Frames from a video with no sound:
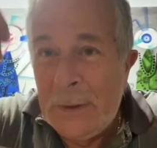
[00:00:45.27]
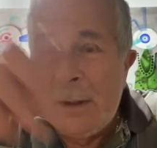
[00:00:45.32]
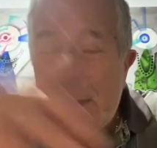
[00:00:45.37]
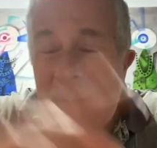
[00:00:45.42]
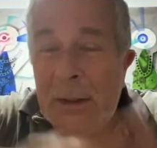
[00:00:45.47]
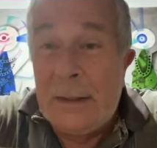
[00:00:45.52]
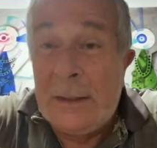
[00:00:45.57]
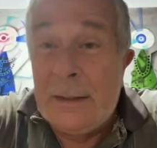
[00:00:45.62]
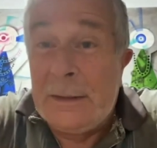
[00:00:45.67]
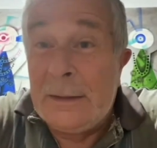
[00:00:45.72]

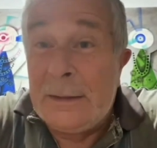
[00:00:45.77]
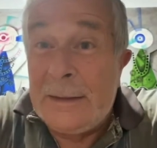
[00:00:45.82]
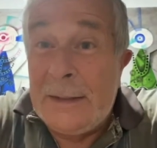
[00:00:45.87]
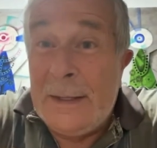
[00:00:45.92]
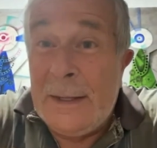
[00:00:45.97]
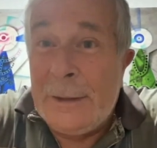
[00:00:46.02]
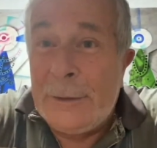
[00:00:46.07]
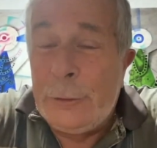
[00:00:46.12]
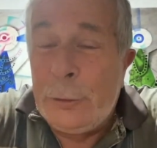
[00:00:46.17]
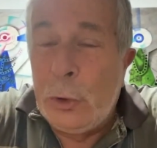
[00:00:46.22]
que te
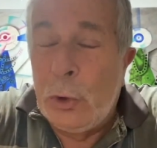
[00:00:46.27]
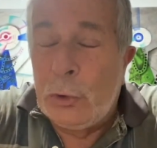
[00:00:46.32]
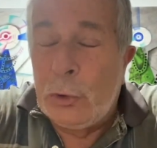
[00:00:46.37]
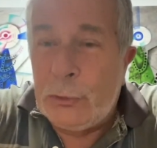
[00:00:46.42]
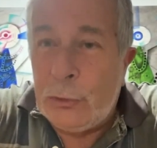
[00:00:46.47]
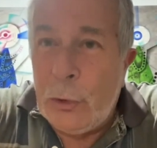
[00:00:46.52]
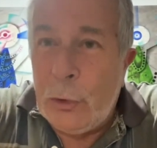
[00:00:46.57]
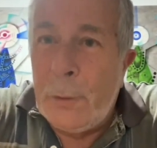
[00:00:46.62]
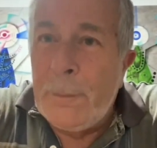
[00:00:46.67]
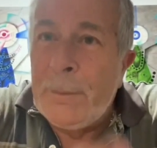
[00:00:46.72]
tiran dos,
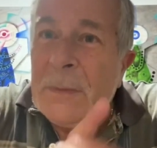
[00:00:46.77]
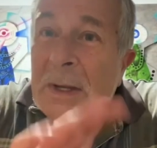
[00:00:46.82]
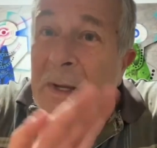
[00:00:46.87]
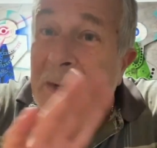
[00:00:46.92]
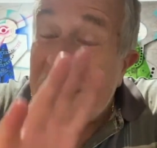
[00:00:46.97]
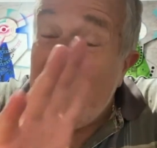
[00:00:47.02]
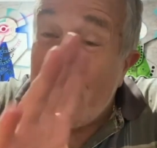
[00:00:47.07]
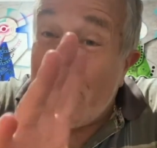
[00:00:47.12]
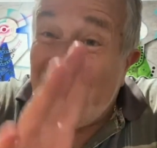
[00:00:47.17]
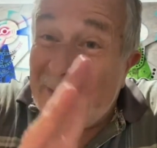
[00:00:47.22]
¿no? Y
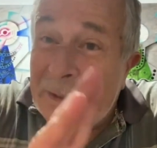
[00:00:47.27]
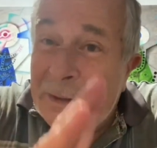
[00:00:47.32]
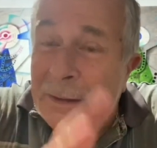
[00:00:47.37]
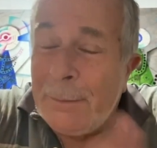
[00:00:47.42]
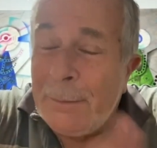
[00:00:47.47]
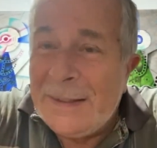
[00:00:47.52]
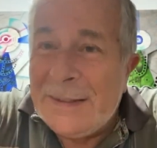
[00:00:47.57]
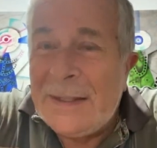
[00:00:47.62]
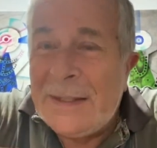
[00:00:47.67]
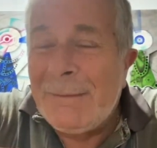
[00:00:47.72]

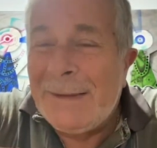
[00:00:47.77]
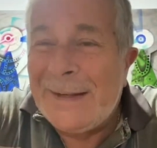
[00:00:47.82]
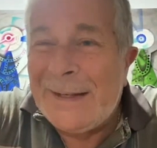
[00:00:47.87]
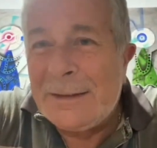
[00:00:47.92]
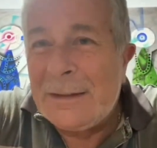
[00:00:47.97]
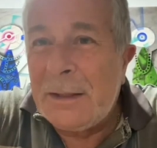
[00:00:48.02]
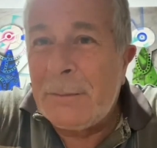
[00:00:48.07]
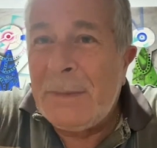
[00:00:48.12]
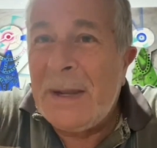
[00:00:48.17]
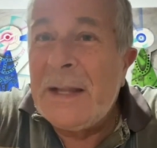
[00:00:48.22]
aparentemente van a
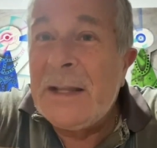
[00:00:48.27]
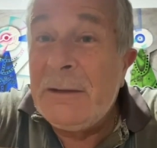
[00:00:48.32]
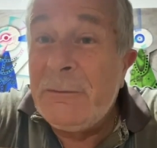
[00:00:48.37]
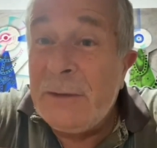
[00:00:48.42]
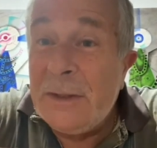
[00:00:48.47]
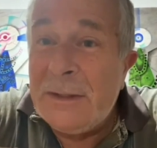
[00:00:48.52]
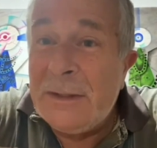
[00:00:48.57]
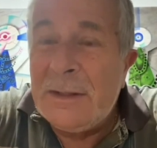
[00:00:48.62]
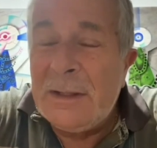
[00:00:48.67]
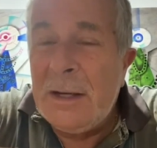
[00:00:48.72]
ser más
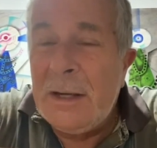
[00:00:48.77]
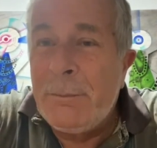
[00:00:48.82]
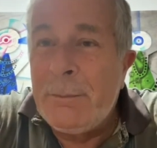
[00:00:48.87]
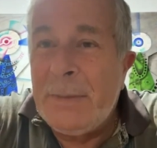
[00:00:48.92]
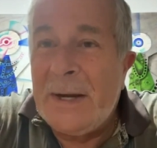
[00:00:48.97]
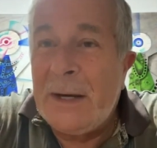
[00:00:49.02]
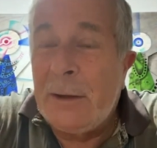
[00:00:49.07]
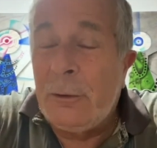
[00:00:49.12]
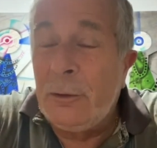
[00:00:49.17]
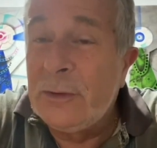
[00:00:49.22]
difíciles
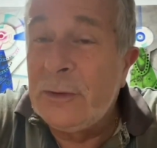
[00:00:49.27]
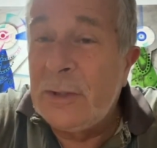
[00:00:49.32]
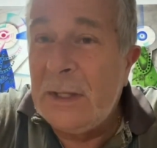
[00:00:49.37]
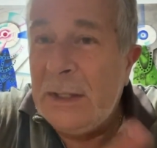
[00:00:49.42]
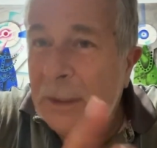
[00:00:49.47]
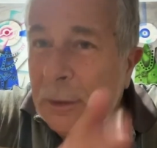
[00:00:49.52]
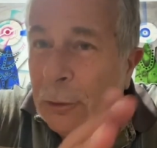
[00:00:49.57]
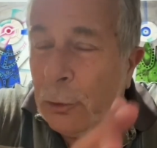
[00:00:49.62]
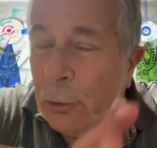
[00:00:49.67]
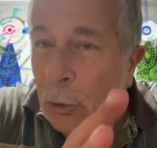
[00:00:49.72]
para
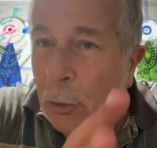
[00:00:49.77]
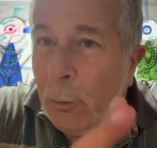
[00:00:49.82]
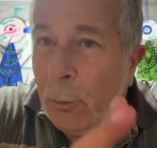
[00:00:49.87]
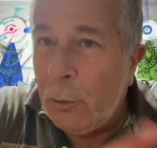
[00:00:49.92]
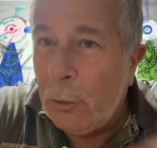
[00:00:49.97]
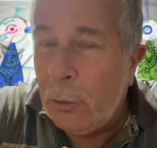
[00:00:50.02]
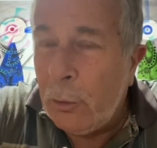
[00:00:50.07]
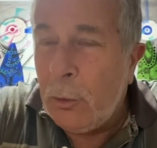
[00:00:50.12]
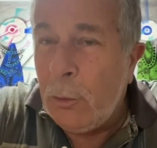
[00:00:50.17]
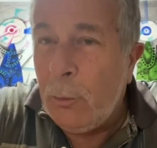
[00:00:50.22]
conseguir, ¿no?
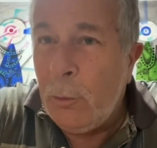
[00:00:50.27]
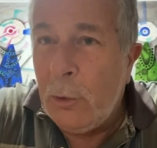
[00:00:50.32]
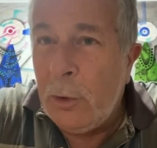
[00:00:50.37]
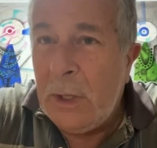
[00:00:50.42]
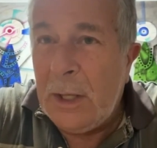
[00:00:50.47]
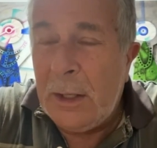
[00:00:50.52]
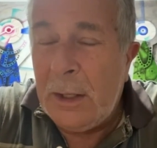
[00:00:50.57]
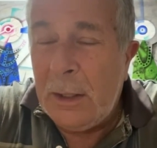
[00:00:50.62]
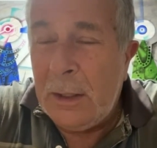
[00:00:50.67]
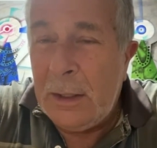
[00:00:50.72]
Como, como
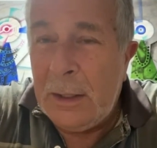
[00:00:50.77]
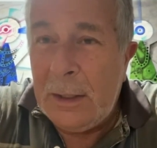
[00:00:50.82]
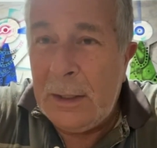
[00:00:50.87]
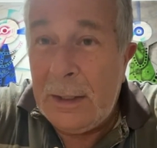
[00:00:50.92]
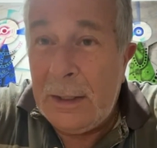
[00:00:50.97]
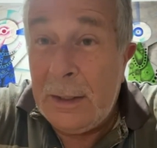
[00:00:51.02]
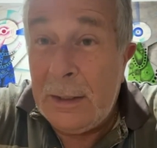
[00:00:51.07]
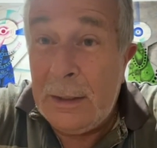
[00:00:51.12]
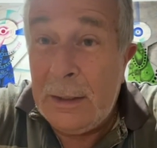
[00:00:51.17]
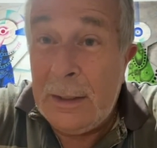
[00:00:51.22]

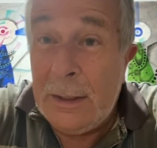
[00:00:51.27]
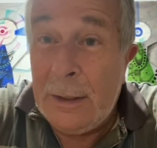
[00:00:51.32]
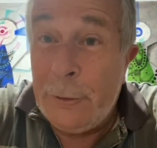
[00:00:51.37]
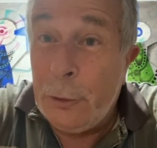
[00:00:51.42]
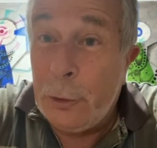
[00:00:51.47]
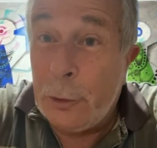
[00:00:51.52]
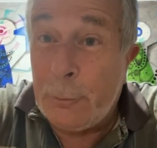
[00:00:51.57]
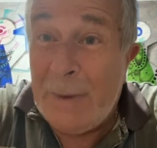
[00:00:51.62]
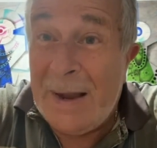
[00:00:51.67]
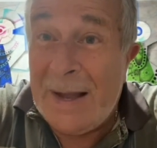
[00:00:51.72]
las
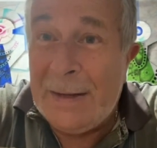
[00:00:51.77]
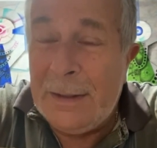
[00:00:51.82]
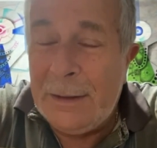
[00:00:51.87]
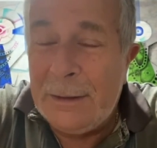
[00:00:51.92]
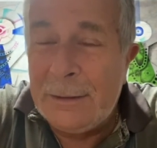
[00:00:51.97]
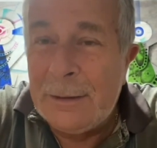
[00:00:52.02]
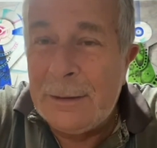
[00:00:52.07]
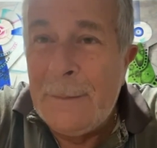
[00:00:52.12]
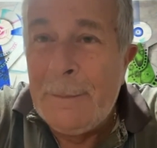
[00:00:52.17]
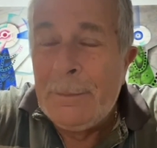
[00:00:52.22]
normales,
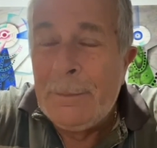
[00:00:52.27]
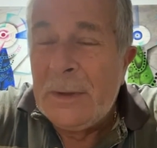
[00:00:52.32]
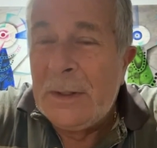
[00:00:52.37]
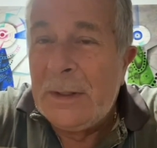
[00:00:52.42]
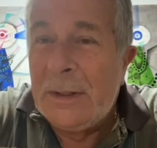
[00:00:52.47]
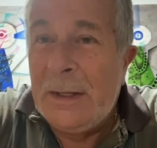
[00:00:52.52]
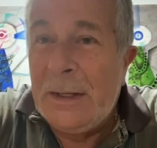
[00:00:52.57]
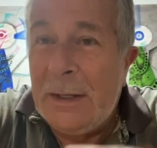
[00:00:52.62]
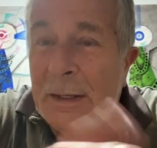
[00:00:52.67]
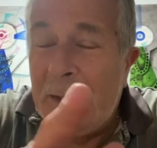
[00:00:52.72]

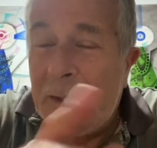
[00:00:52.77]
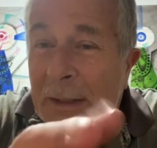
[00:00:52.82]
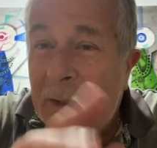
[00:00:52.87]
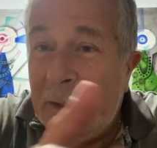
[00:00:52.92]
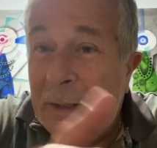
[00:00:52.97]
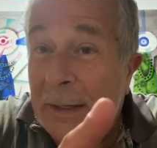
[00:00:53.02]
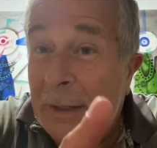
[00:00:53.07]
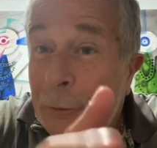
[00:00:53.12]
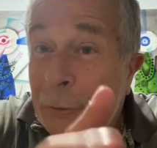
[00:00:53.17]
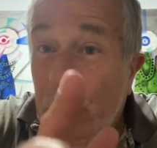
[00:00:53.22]
que,
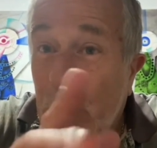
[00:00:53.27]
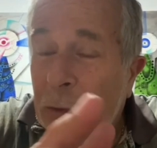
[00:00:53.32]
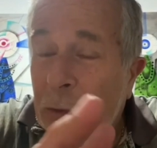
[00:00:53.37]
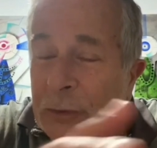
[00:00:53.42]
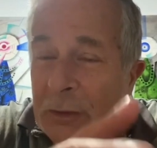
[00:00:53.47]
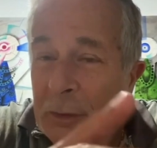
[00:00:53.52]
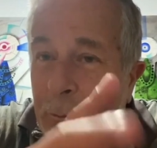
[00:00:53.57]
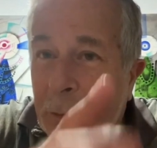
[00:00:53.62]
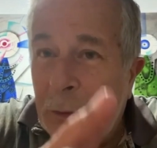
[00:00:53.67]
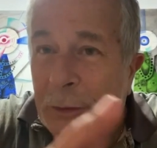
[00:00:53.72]
eran dos y
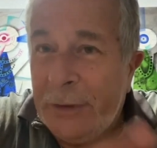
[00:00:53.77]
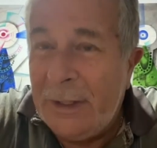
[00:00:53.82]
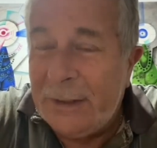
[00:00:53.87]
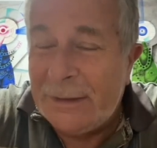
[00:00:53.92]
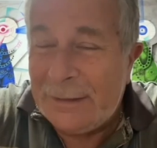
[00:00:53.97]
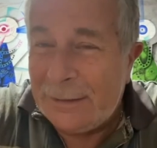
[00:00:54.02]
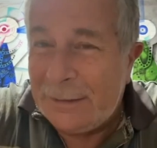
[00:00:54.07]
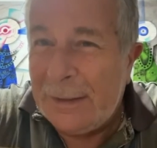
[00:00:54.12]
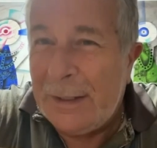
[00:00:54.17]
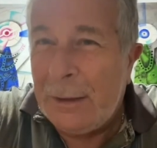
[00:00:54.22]
podías
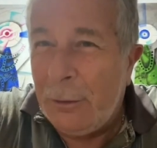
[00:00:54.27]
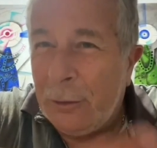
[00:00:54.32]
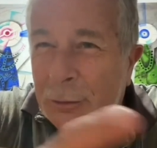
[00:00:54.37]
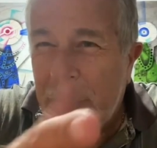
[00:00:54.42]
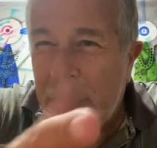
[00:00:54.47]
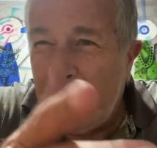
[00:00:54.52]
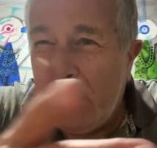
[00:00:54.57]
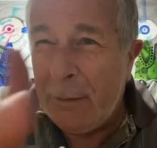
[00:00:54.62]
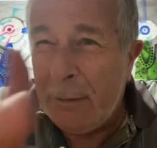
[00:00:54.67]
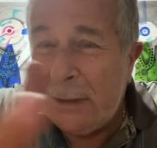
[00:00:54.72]
hacerlo.
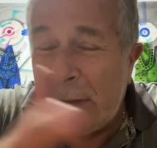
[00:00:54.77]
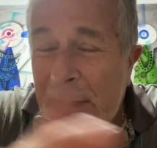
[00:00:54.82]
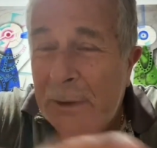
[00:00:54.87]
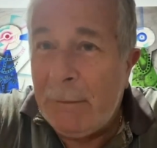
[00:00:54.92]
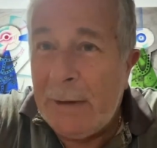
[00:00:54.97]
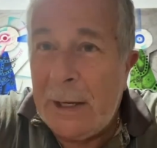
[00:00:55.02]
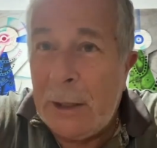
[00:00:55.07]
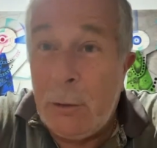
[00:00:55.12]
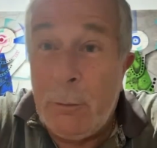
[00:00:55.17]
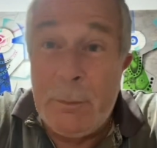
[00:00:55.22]
Seguramente lo van
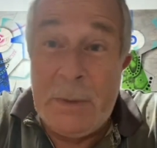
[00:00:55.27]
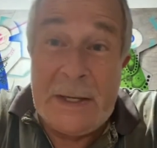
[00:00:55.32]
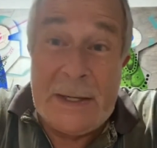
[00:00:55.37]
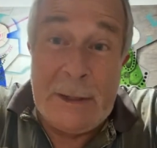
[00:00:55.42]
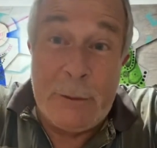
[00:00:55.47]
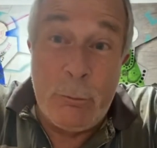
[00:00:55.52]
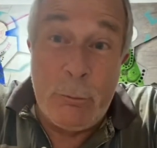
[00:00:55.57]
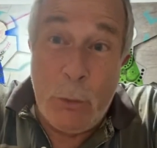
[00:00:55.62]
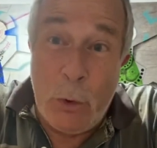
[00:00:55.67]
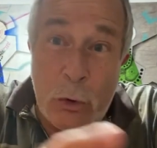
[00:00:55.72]
a complicar
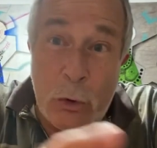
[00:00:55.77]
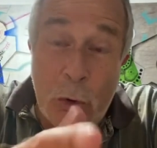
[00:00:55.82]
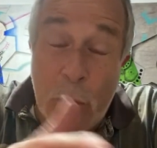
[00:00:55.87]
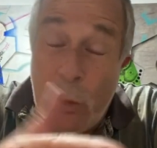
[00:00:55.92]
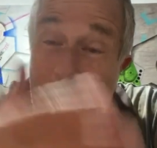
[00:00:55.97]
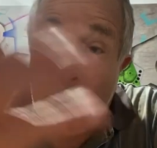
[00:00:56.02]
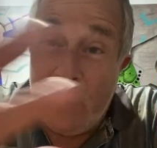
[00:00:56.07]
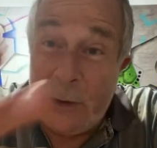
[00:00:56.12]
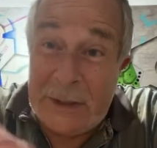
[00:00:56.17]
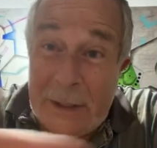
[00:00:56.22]
un poco,
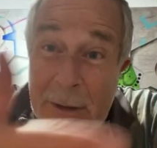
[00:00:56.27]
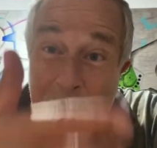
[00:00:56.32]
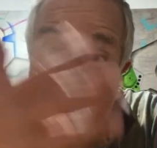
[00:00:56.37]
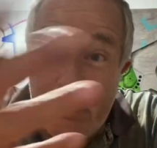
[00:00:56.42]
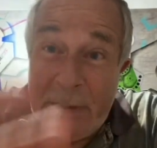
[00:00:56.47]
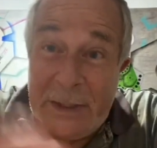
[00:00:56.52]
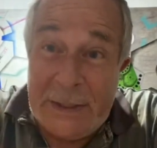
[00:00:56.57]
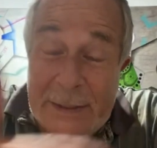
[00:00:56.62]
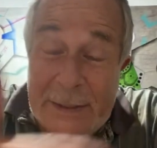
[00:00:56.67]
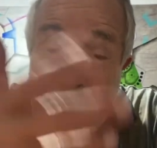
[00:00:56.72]
como están
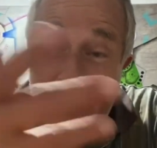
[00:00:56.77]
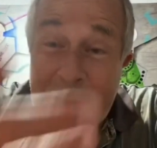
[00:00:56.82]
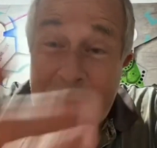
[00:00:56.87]
complicando